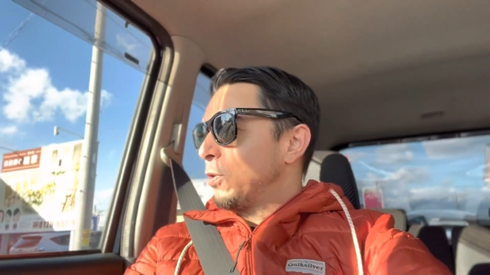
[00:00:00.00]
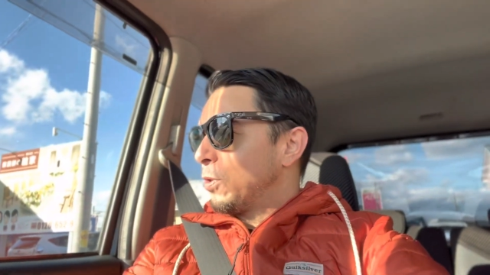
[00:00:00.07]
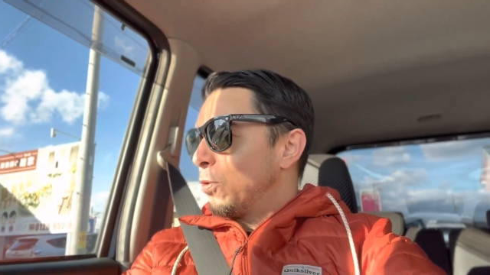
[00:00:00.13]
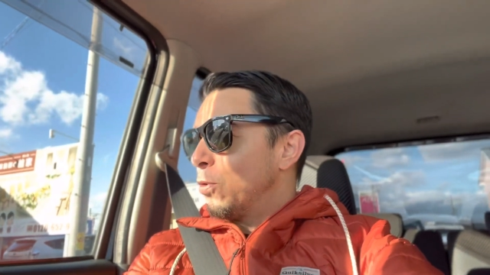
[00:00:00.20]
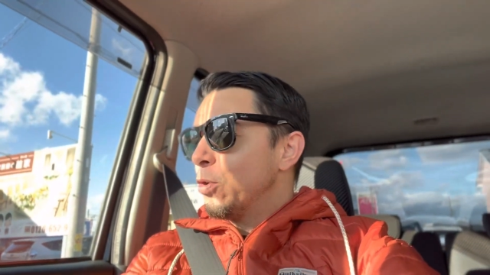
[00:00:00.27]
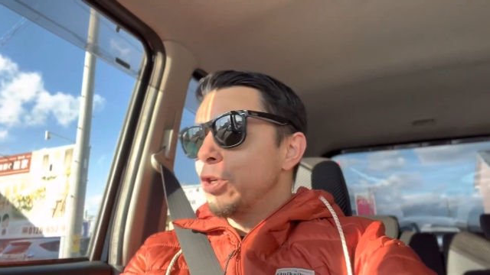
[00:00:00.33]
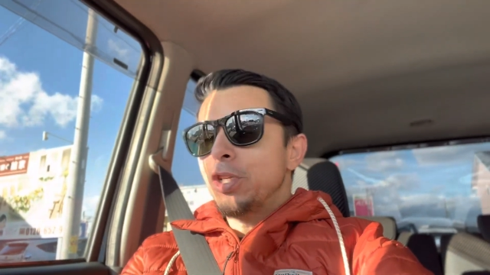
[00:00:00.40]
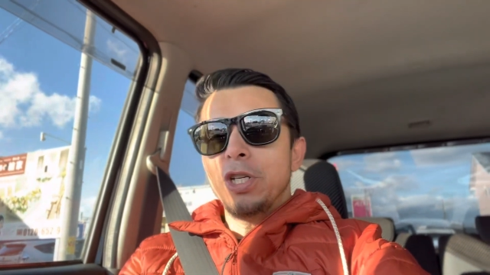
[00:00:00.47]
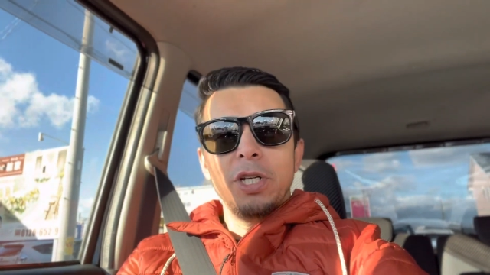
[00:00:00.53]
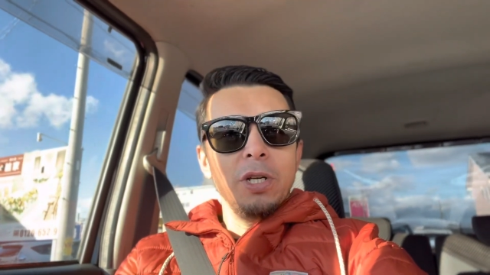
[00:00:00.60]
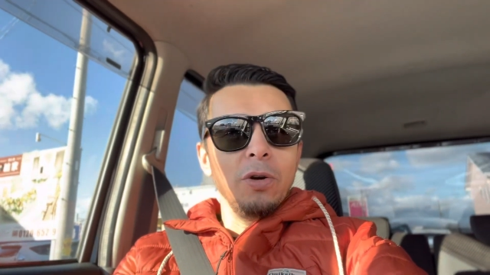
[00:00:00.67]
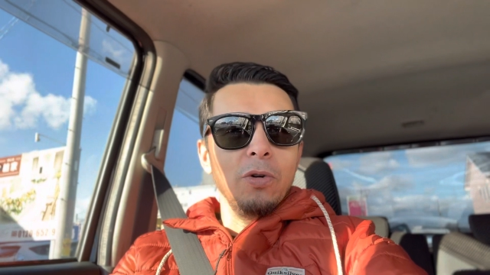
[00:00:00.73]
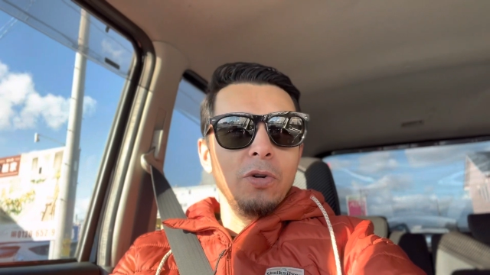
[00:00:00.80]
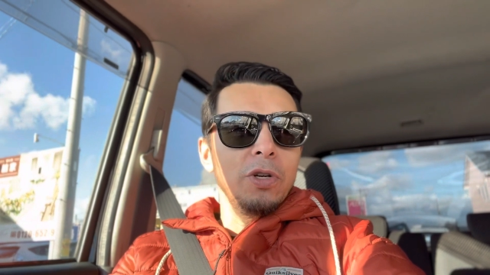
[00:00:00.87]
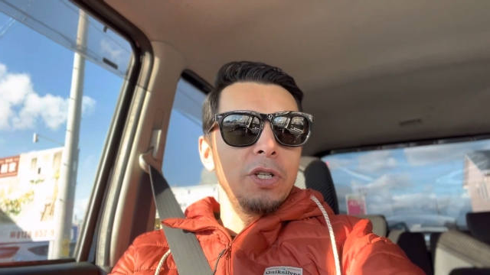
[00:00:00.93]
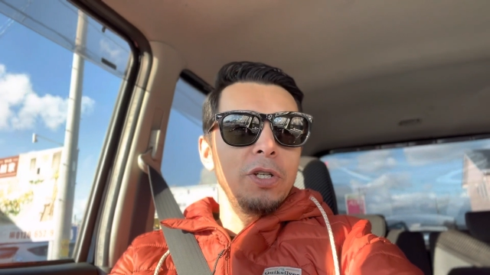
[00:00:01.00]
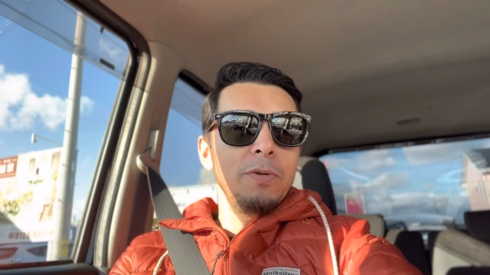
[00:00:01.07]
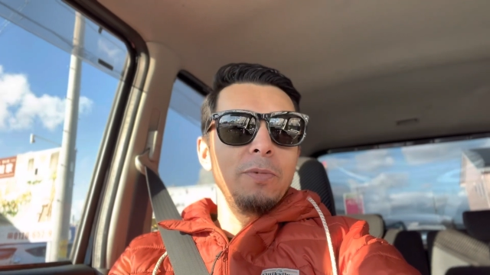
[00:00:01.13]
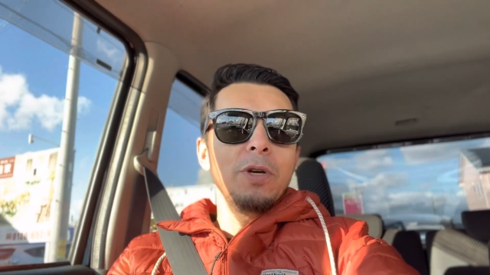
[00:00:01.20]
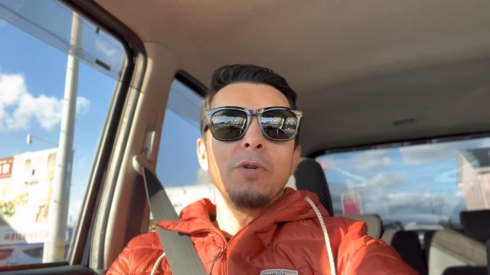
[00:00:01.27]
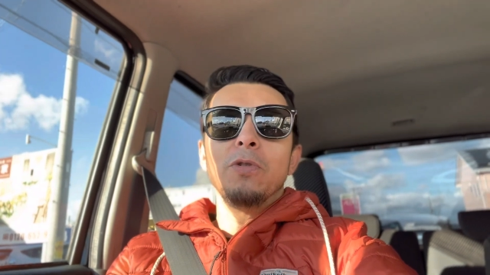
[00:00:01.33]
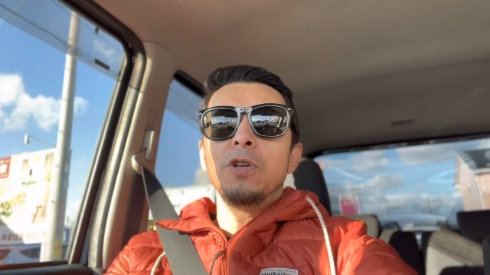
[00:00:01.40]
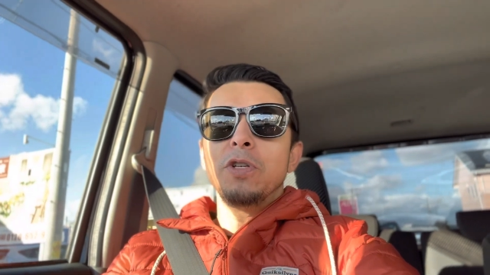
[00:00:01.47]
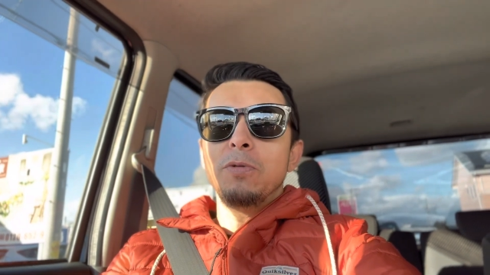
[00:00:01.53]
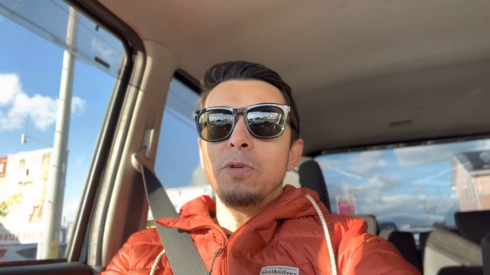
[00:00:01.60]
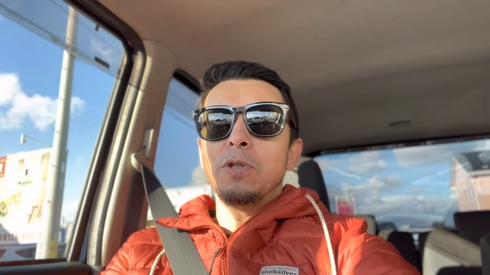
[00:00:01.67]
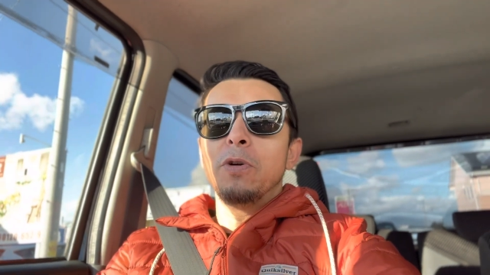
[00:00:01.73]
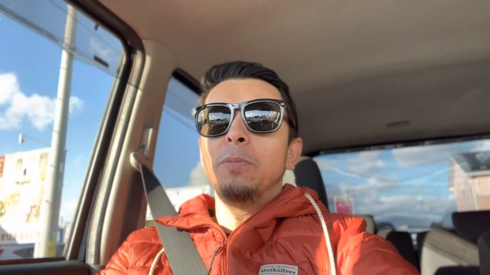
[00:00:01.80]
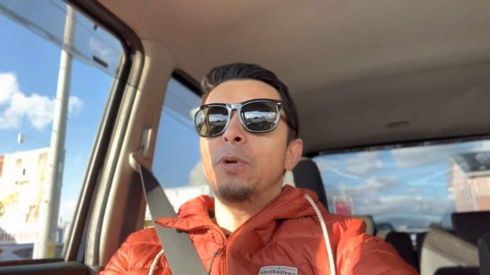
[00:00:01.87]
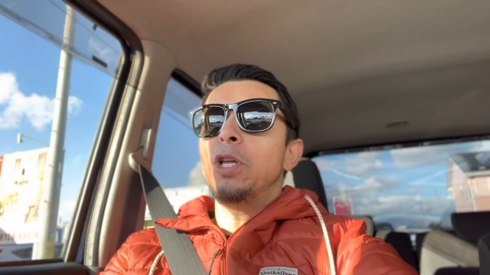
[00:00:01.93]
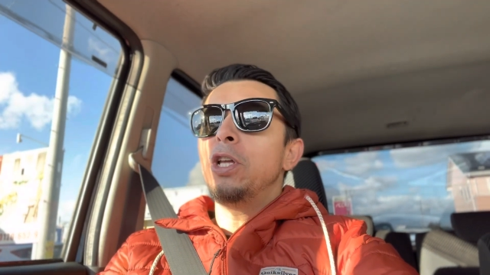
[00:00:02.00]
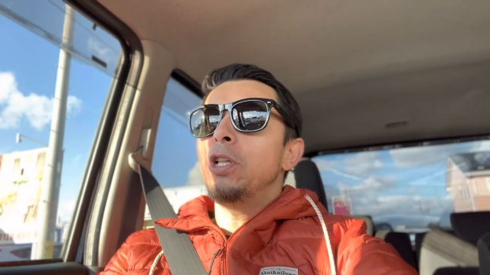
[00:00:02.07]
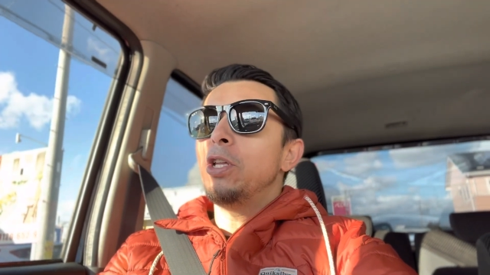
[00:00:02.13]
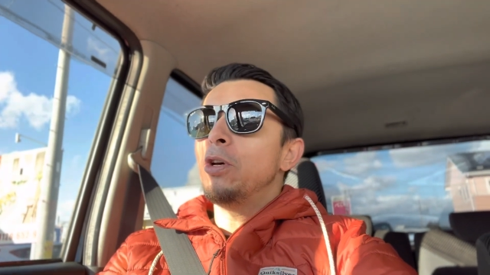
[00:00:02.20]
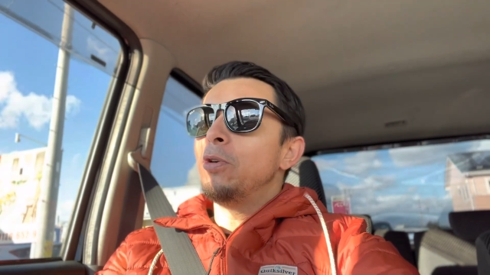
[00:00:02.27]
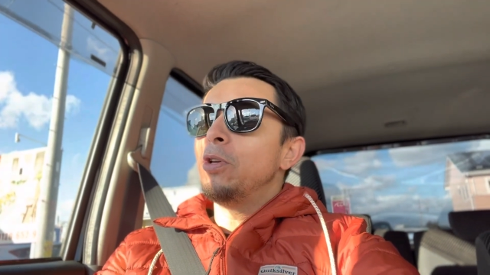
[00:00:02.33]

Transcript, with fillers: Hoje, hoje, meu, hoje me surpreendeu.